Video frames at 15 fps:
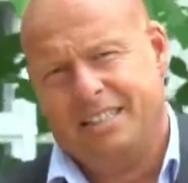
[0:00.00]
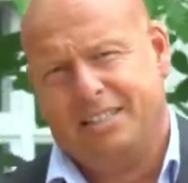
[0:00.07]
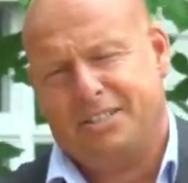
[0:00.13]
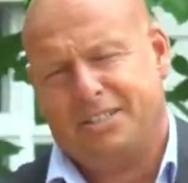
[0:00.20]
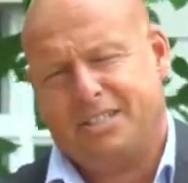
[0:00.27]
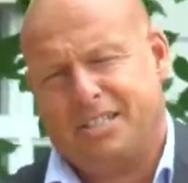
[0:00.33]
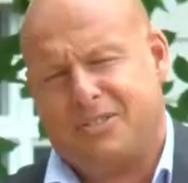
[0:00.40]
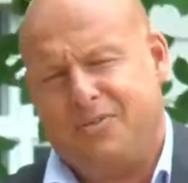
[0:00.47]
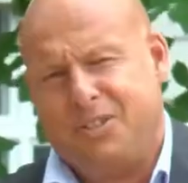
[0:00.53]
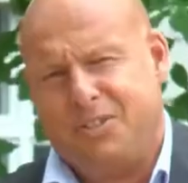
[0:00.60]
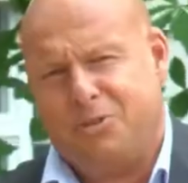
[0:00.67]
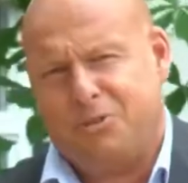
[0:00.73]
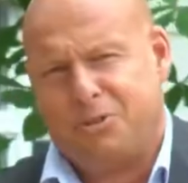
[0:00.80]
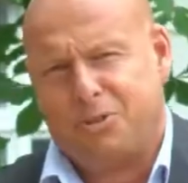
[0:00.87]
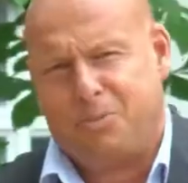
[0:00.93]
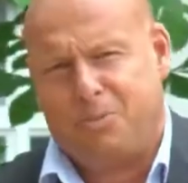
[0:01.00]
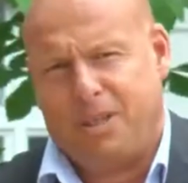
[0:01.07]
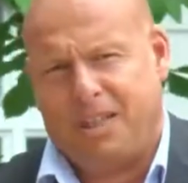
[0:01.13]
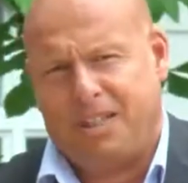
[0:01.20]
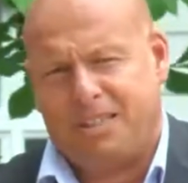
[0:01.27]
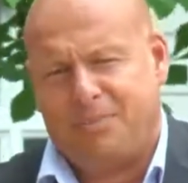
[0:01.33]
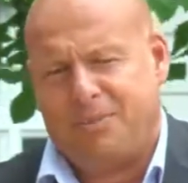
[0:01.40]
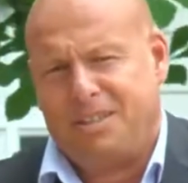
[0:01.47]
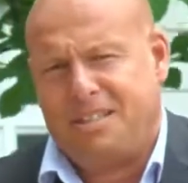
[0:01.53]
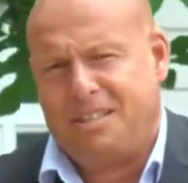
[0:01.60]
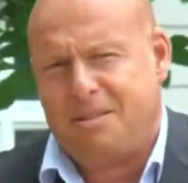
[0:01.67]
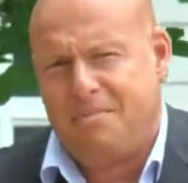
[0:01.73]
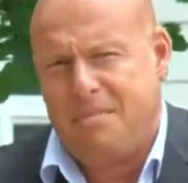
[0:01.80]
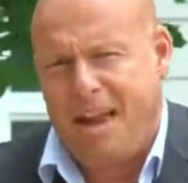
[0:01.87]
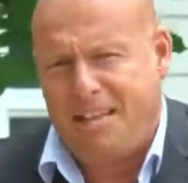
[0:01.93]
ist das Video gesperrt. Aber
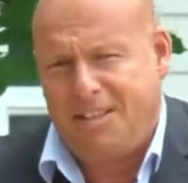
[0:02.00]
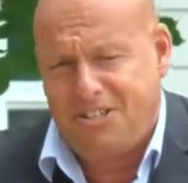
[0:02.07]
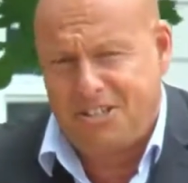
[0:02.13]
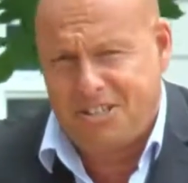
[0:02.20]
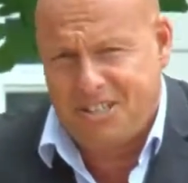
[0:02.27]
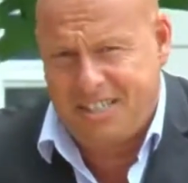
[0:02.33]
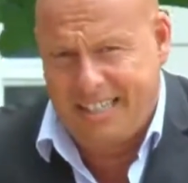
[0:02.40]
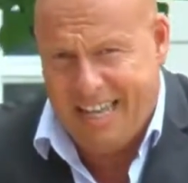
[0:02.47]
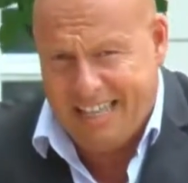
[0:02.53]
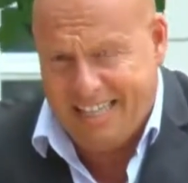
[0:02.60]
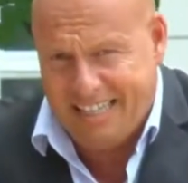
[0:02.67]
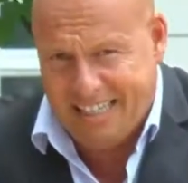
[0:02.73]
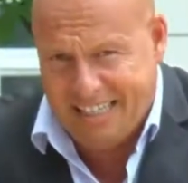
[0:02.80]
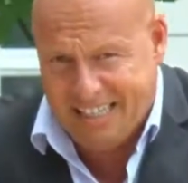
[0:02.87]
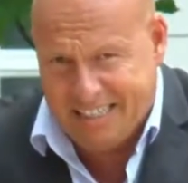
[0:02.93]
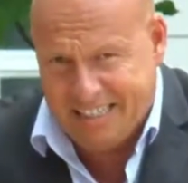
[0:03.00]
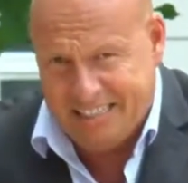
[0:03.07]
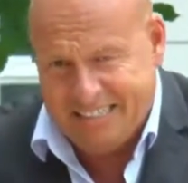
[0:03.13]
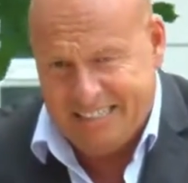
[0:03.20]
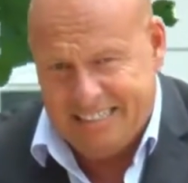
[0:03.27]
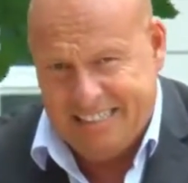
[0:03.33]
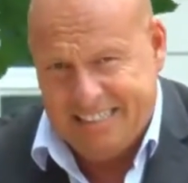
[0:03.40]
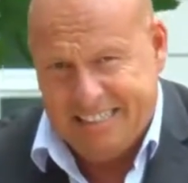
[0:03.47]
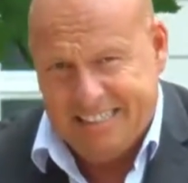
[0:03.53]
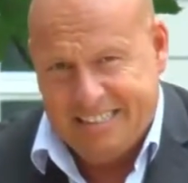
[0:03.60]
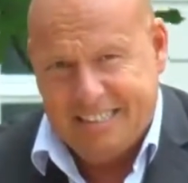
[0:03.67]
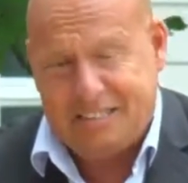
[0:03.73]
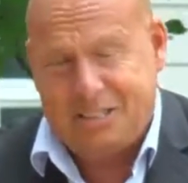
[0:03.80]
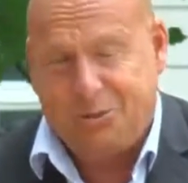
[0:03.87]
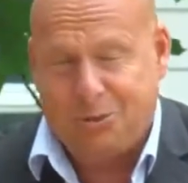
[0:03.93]
diese Menschen denken,
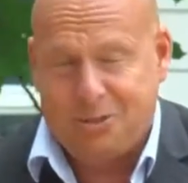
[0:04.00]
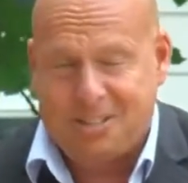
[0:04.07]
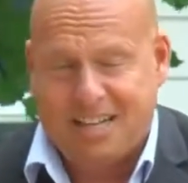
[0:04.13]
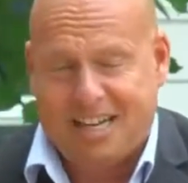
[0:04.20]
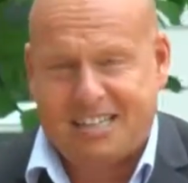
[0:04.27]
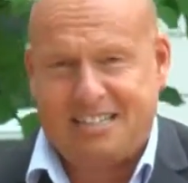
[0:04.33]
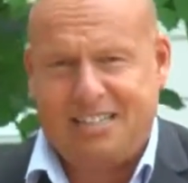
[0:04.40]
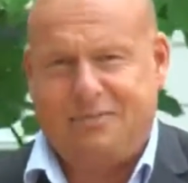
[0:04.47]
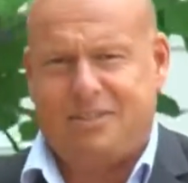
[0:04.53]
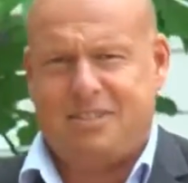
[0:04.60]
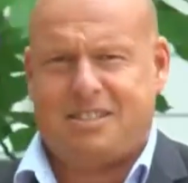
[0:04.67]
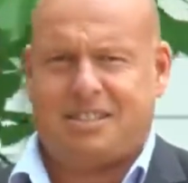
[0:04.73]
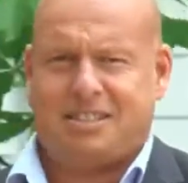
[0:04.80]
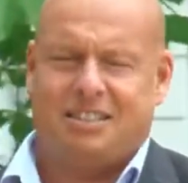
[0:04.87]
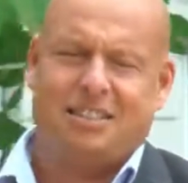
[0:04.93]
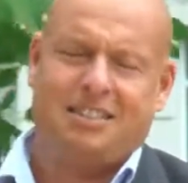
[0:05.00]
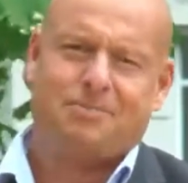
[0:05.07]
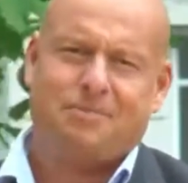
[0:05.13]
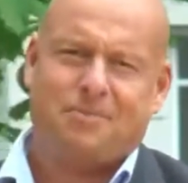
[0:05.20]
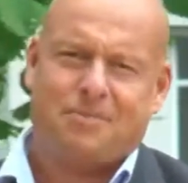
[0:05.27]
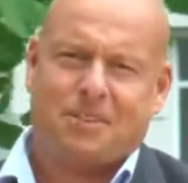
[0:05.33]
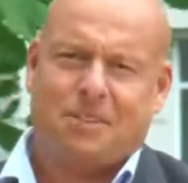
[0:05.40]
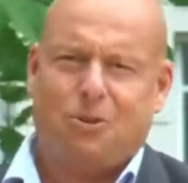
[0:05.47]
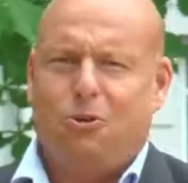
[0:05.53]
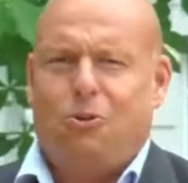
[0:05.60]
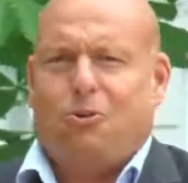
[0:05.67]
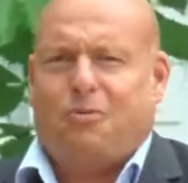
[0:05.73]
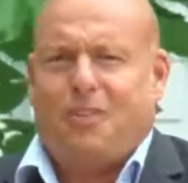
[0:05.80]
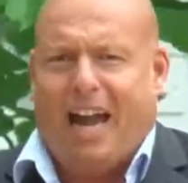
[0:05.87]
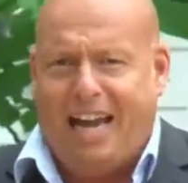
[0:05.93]
dass die uns Aktivisten
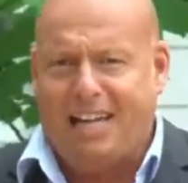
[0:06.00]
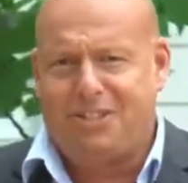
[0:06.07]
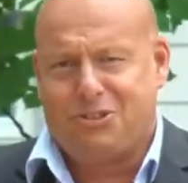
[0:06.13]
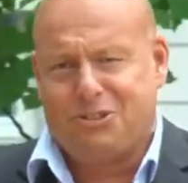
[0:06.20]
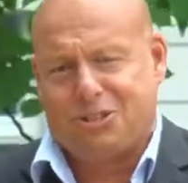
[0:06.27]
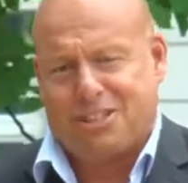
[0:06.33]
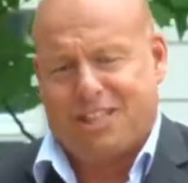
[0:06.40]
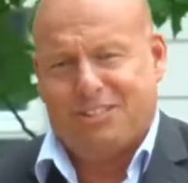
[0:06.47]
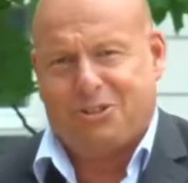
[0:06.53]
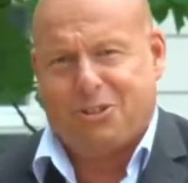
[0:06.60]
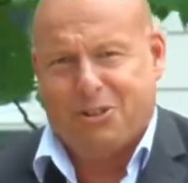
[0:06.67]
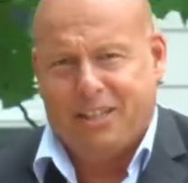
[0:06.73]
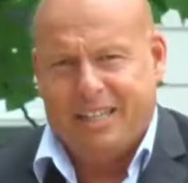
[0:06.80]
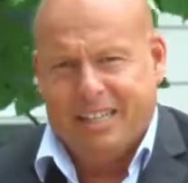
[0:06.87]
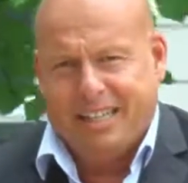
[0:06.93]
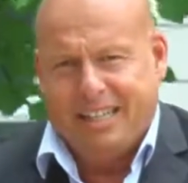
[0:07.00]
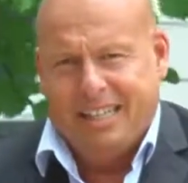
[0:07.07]
irgendwie einschüchtern können